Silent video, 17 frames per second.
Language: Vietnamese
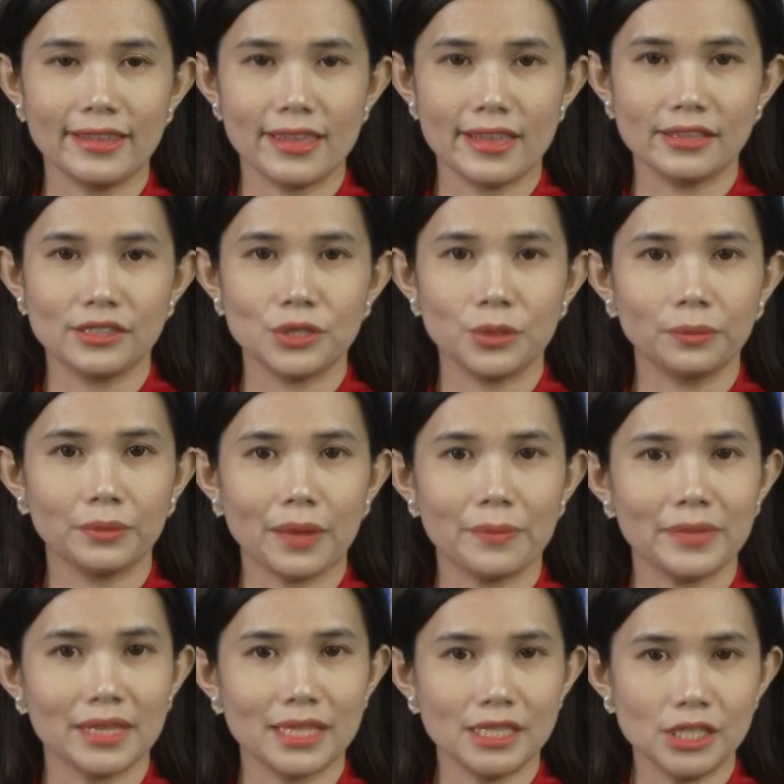viên Trung
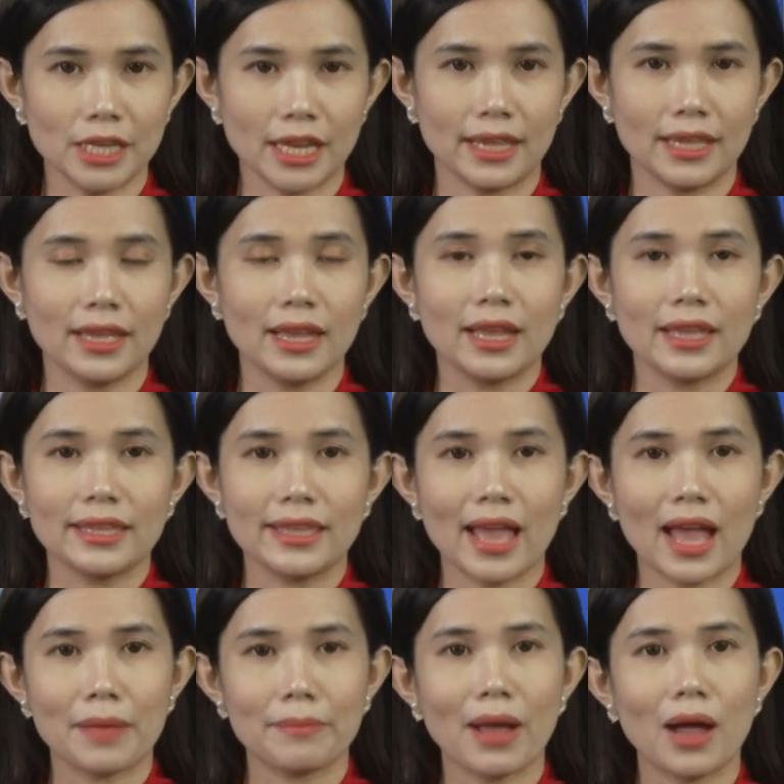tâm Chính trị
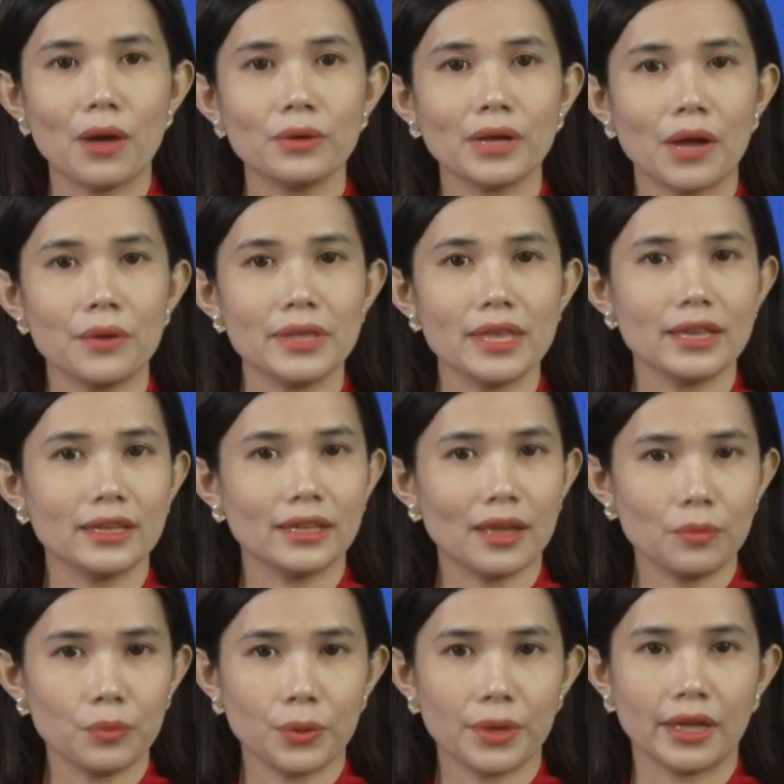và báo cáo viên
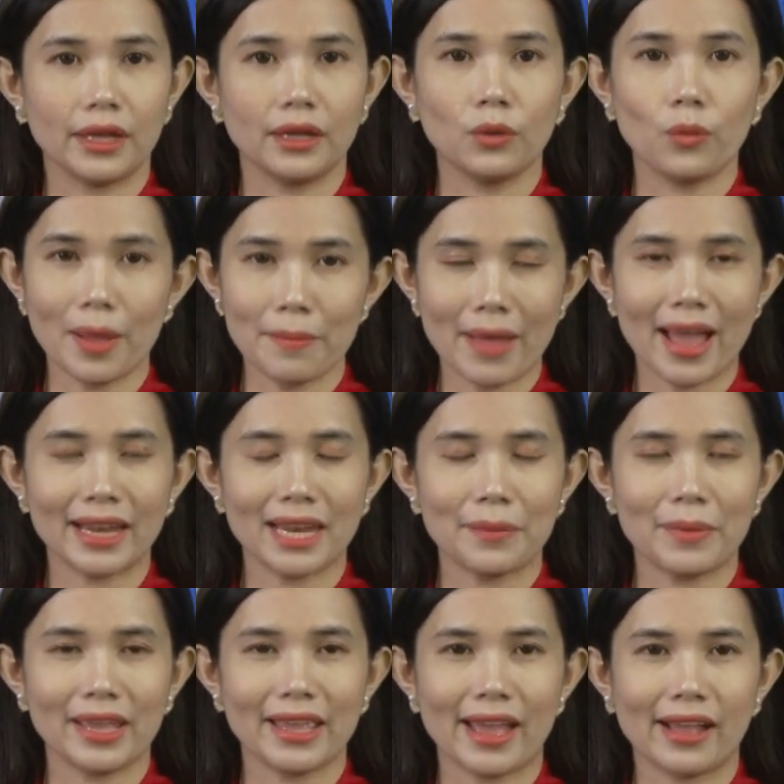cấp quyện khóa 3
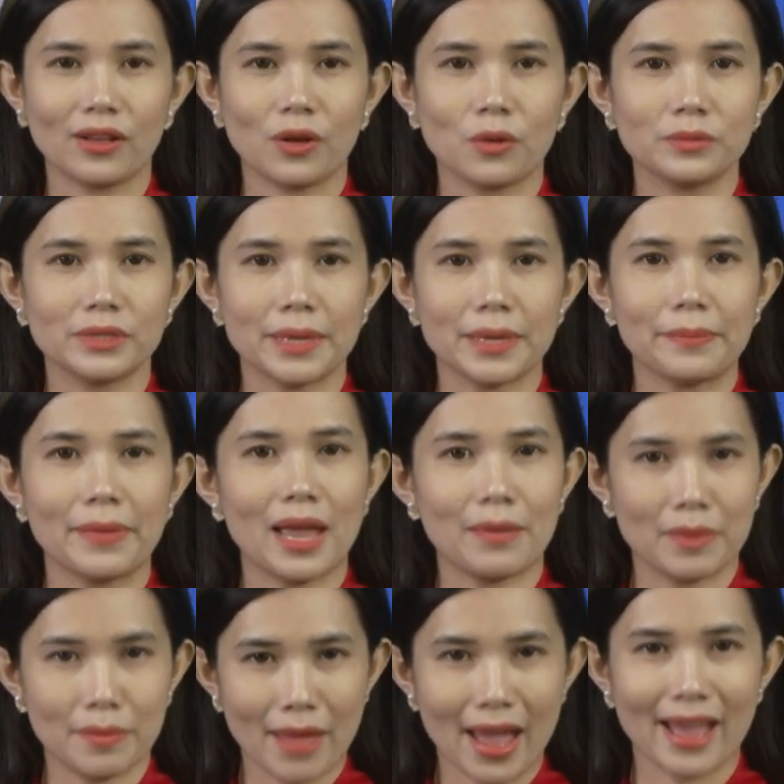năm
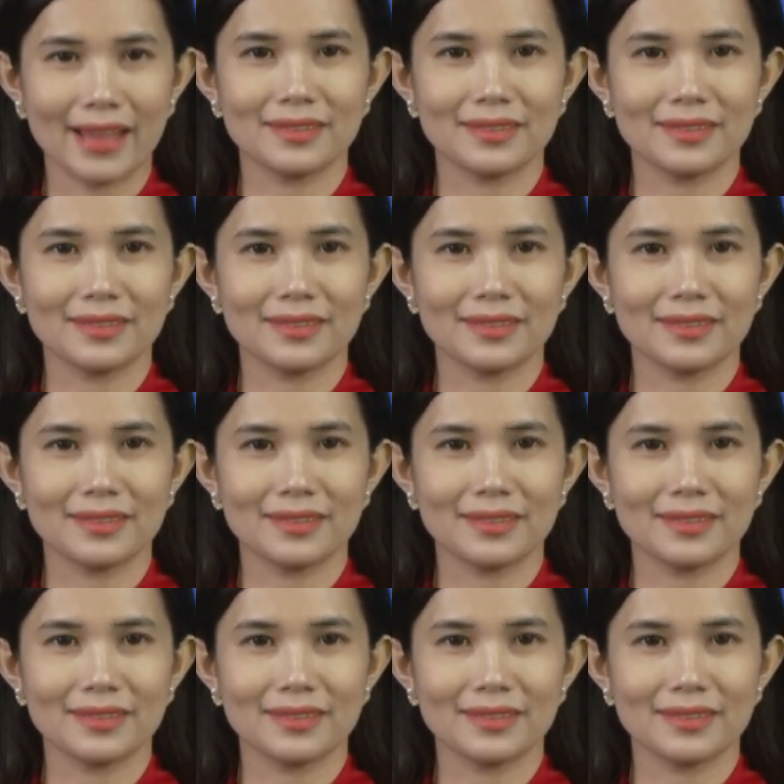2023.